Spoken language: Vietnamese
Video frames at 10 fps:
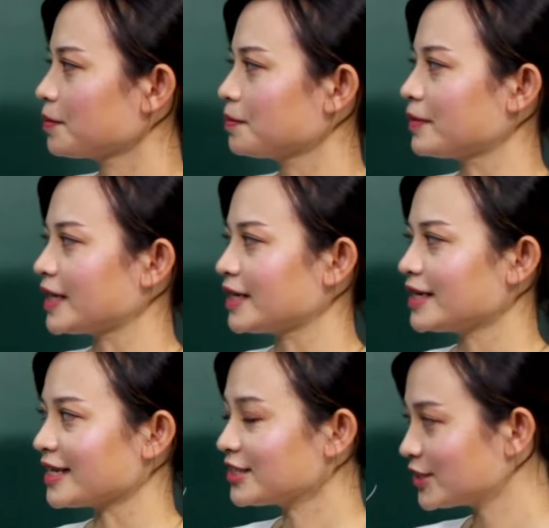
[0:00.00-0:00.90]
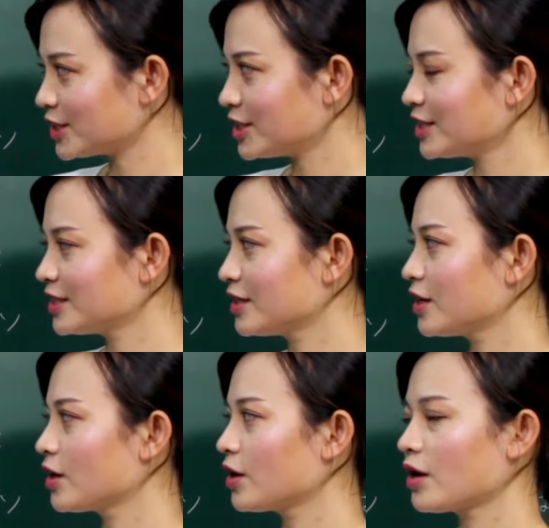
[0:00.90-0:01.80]
Máy đánh chữ
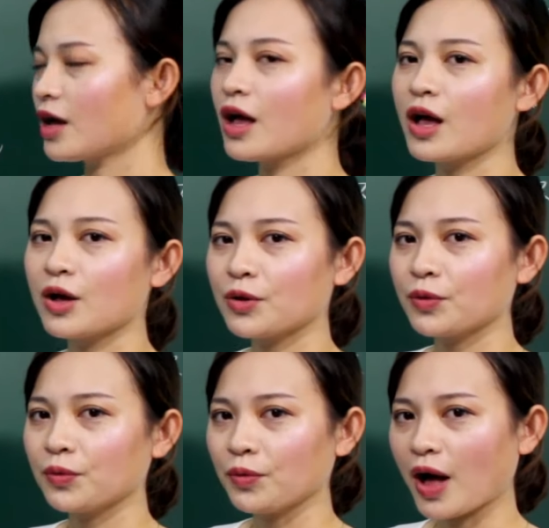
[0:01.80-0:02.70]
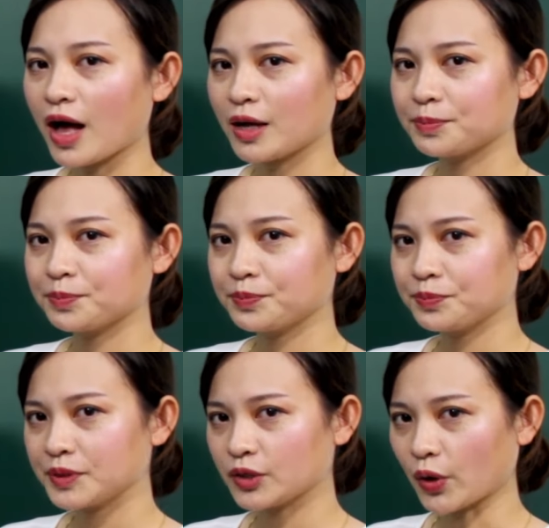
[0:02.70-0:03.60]

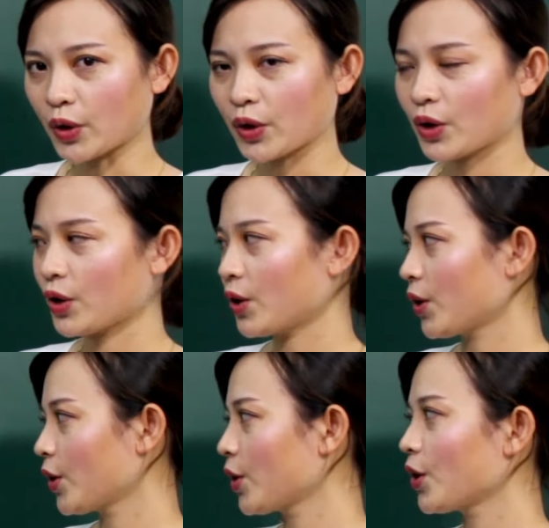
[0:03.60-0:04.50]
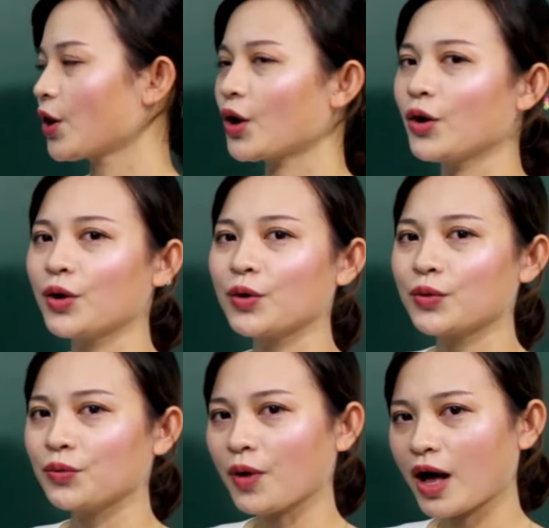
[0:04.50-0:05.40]
wapuro,
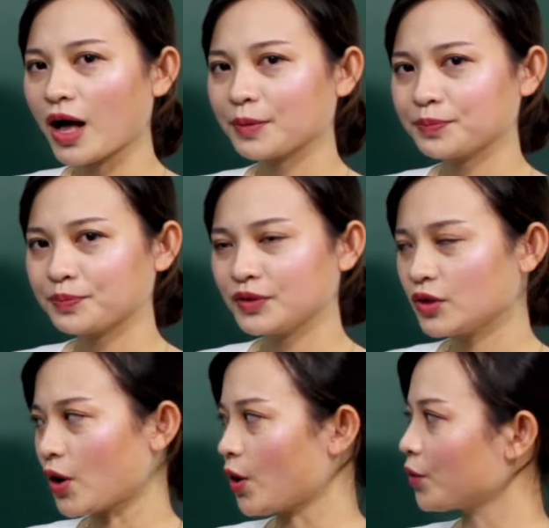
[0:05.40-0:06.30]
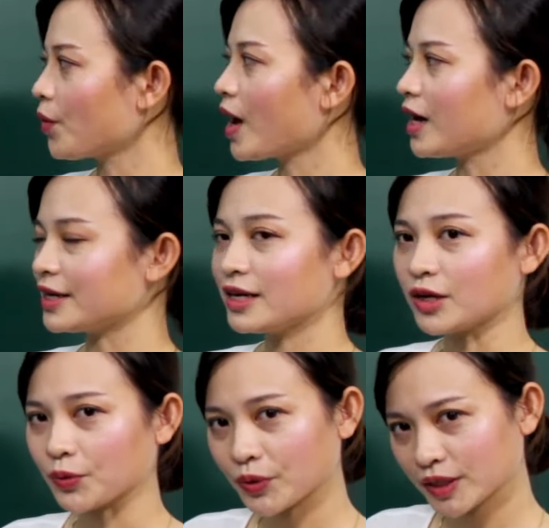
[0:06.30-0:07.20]
wapuro. Wa ở đây
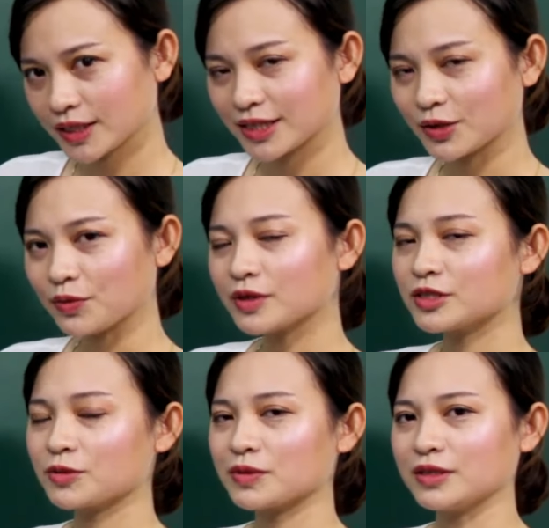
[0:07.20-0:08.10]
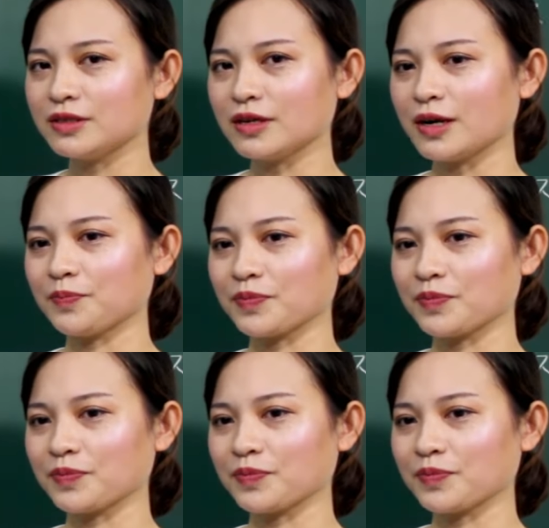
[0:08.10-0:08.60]
là Word, Word trong từ